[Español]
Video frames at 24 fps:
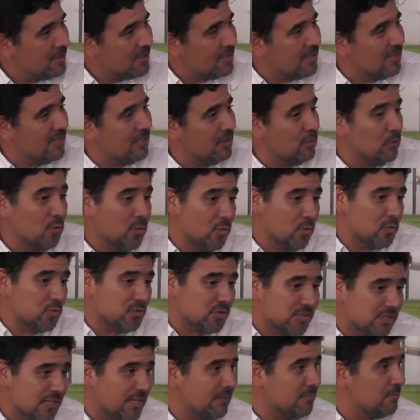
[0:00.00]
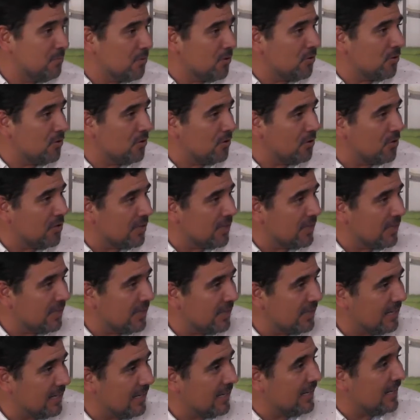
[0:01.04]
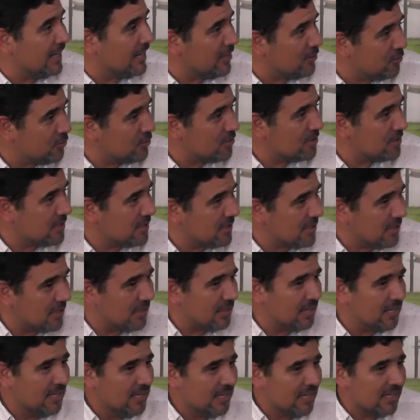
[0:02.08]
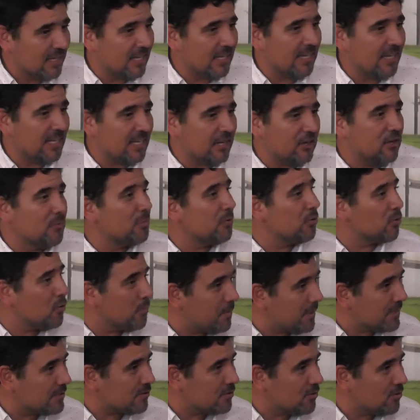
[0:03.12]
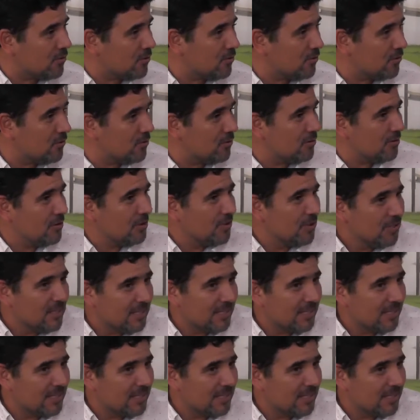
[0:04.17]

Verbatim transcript: Eh, hubo un sismo en la noche que, generó preocupación.